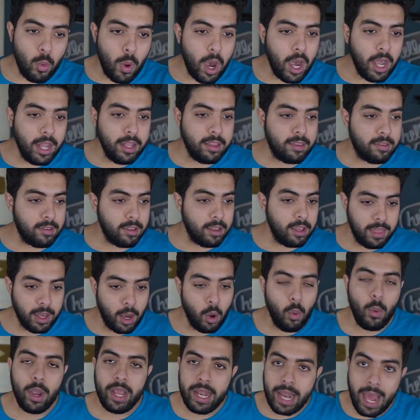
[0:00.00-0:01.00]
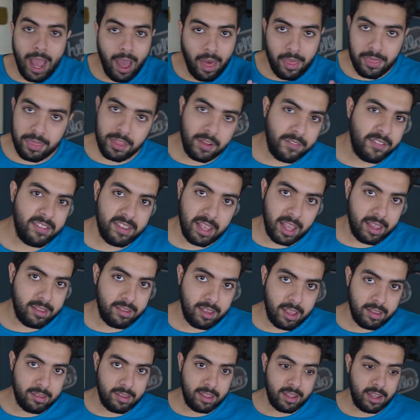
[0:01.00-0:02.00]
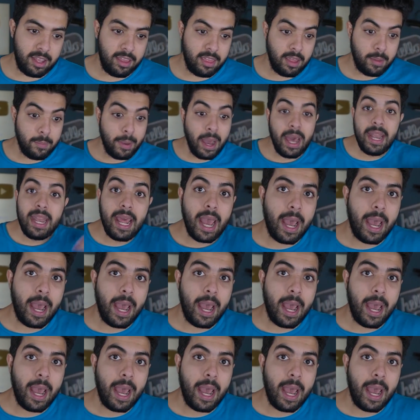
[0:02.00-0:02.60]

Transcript: أن الواحد إذا هو يلاحظ نفسه أساسا إذا ما